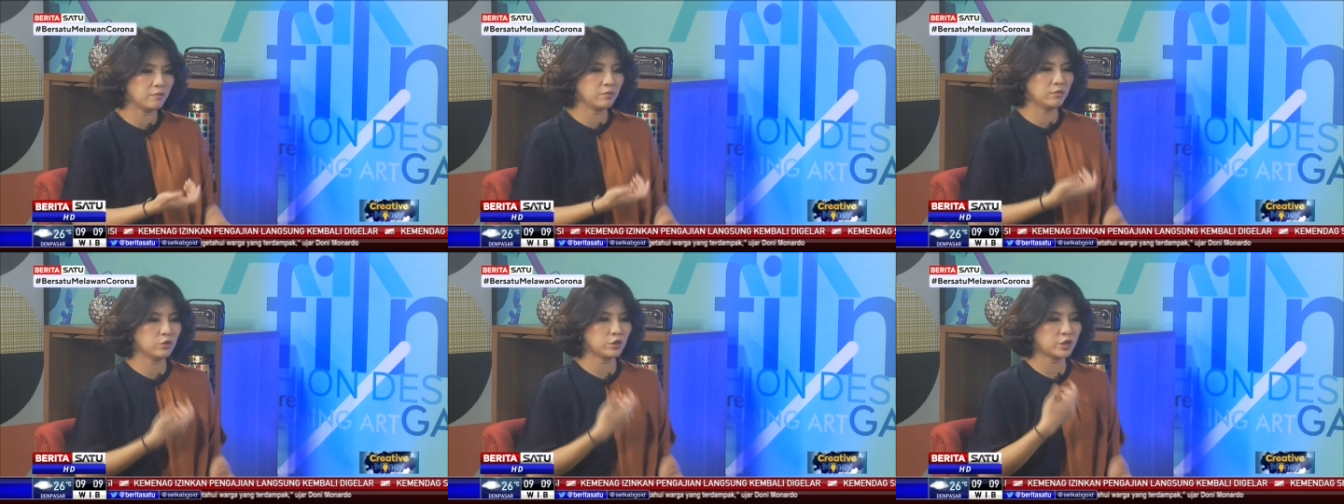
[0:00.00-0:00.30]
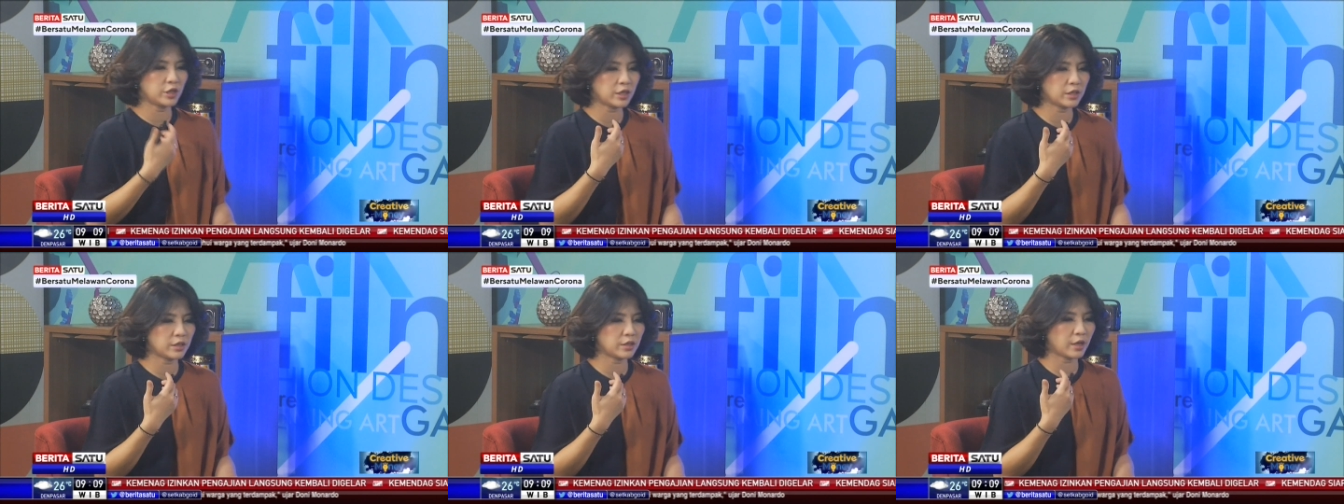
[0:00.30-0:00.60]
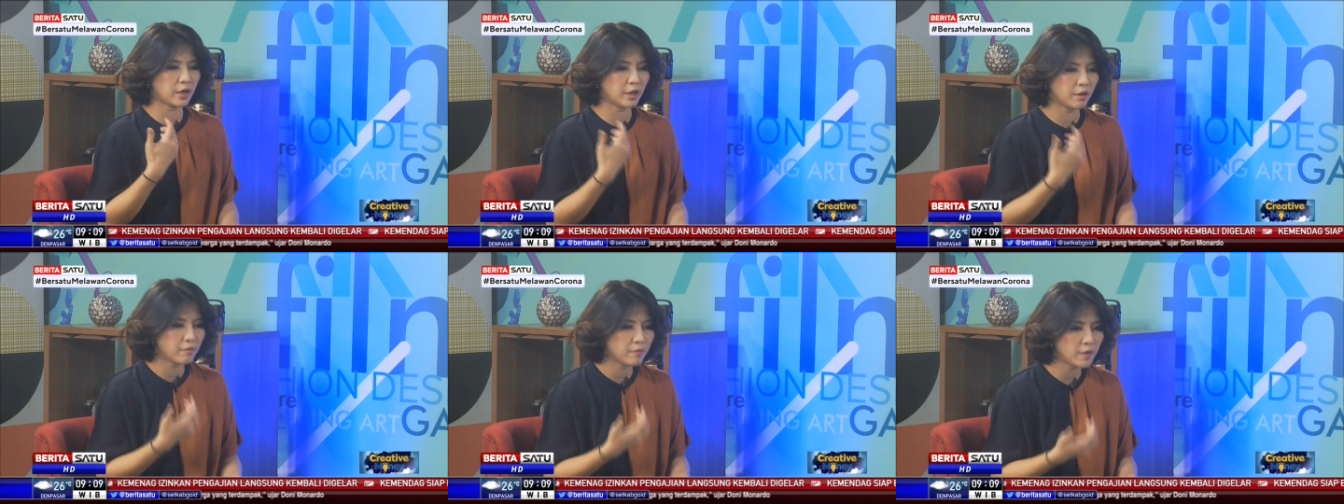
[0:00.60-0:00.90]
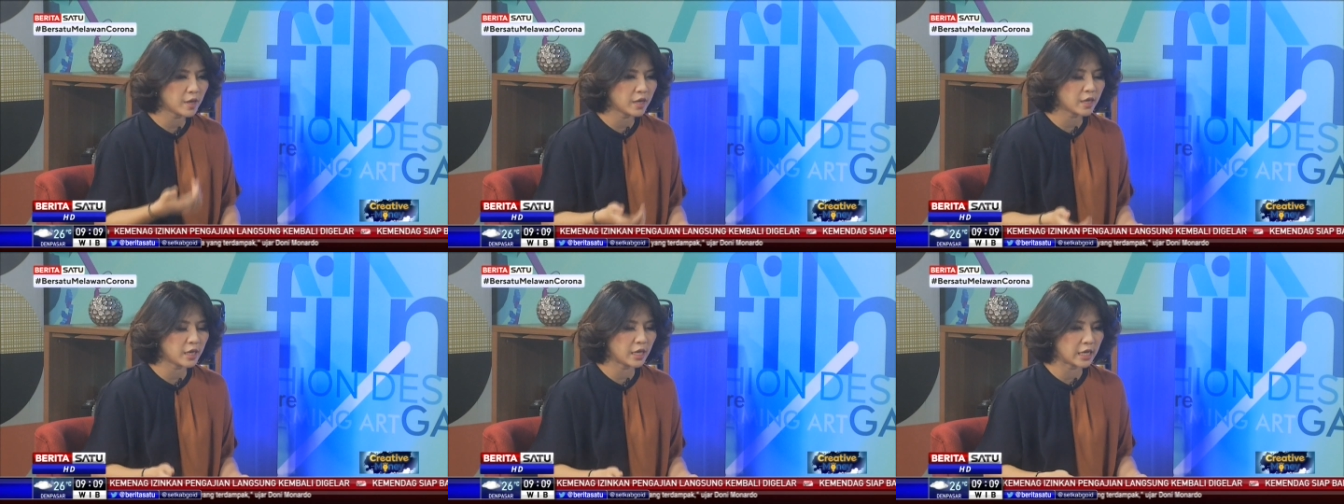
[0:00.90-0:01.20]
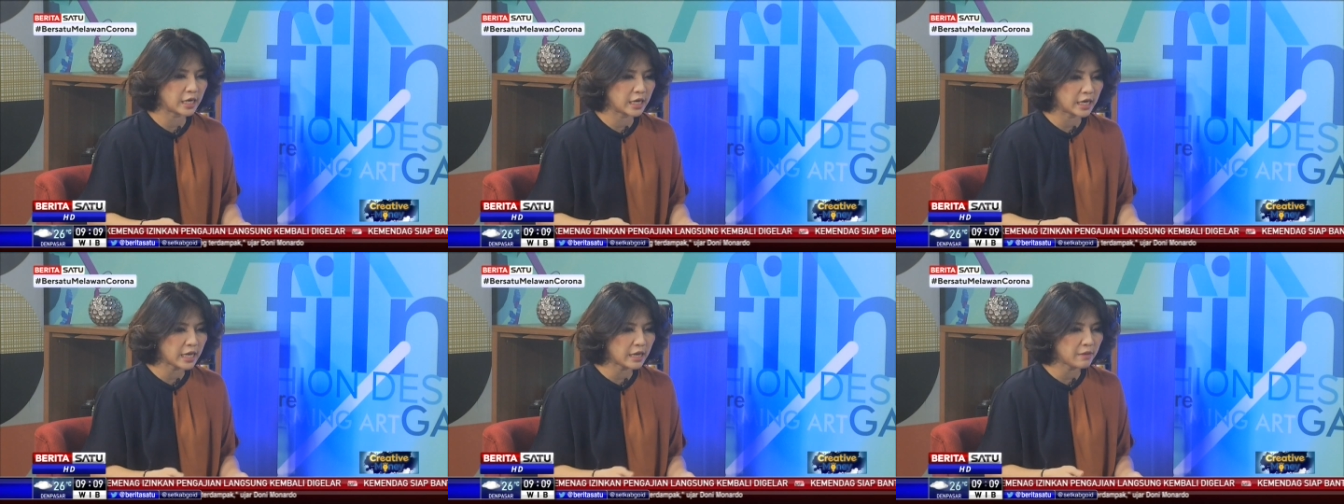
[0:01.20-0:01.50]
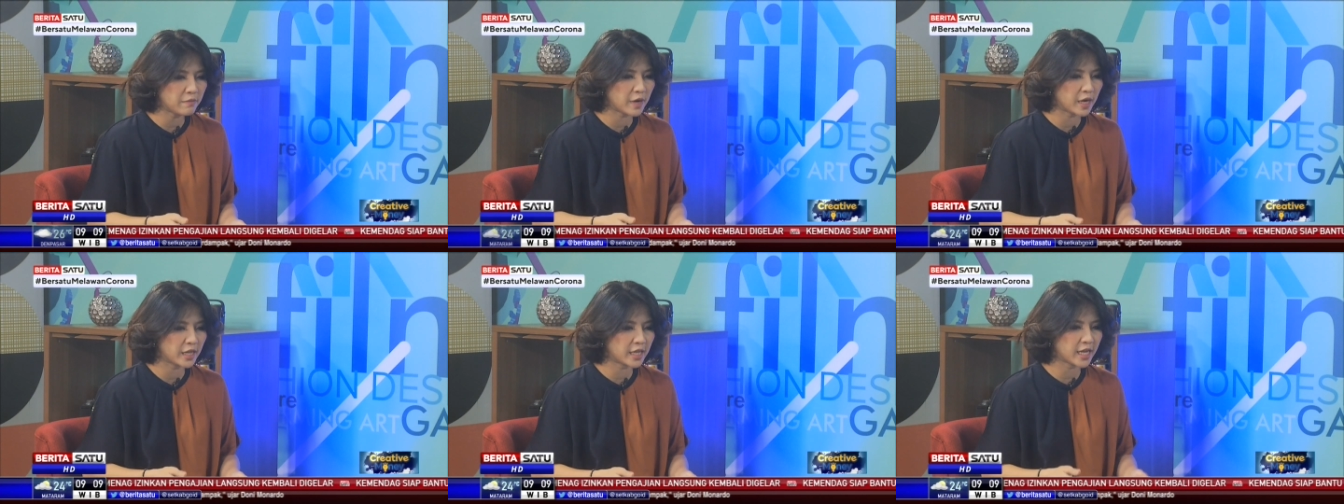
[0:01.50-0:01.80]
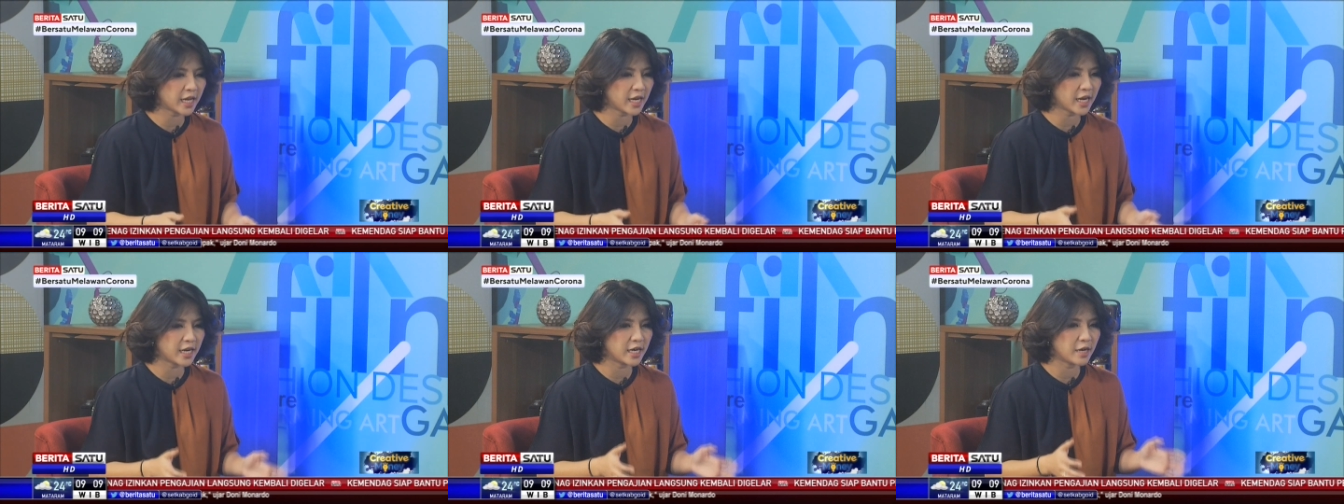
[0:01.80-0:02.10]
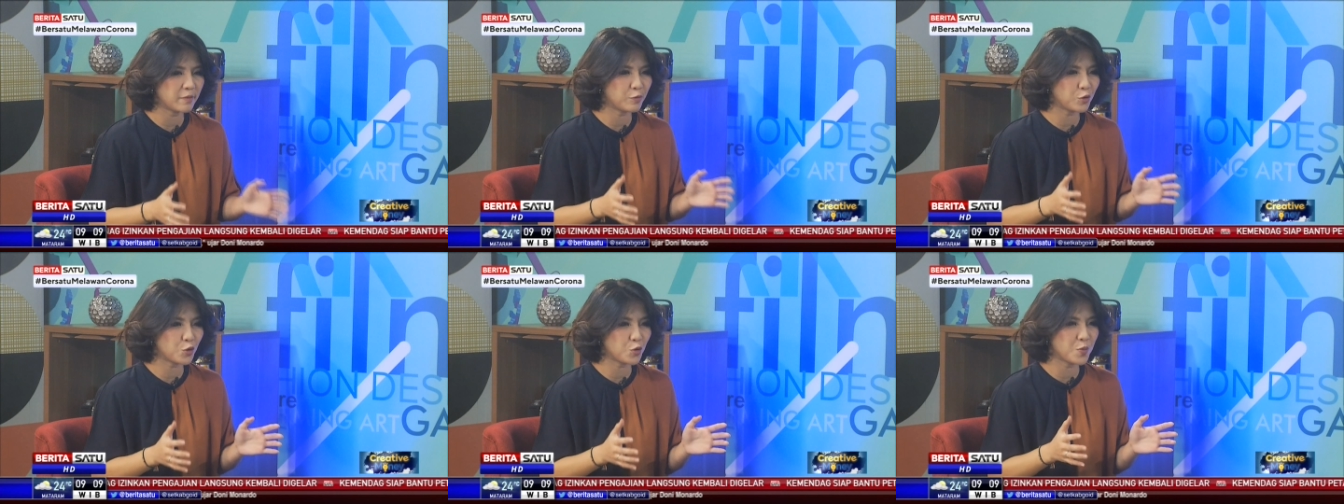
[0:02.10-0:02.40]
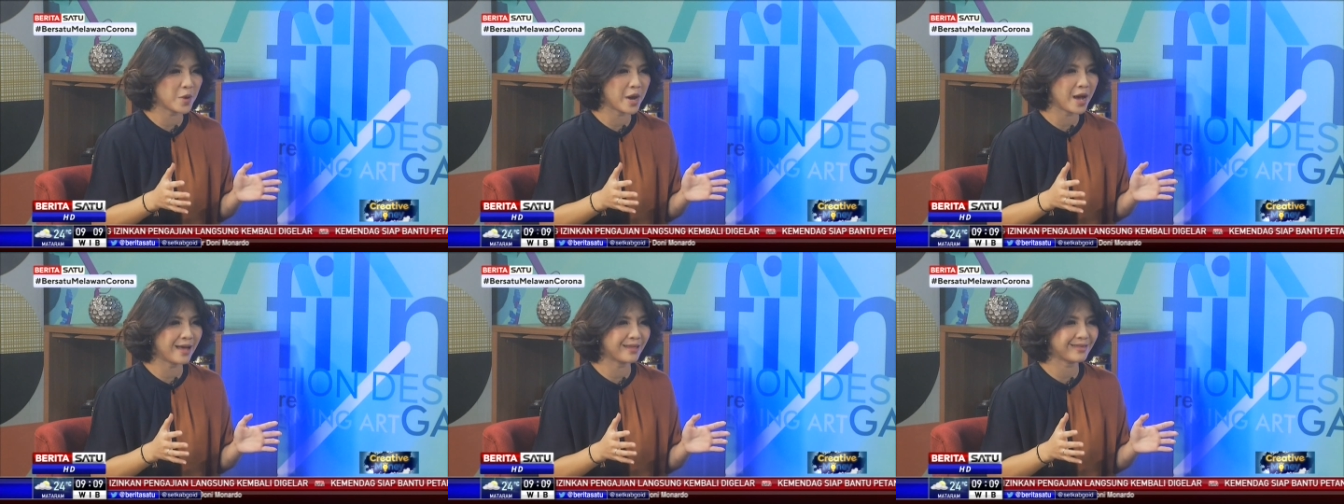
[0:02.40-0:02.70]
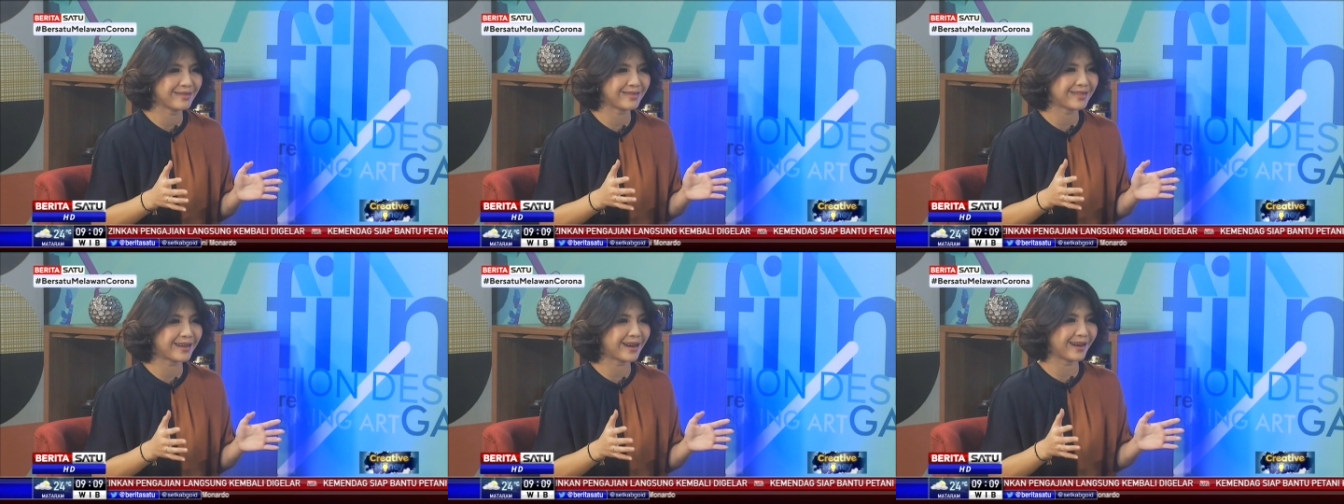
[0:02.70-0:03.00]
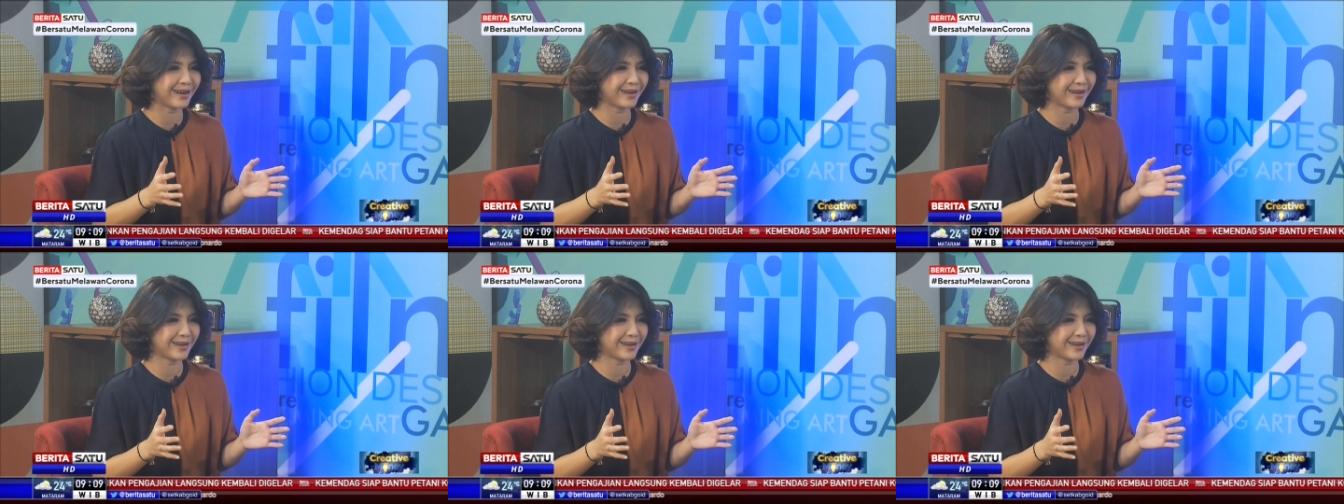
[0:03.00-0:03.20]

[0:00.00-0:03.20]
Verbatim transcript: musik streaming ini berarti kan ada perubahan tren.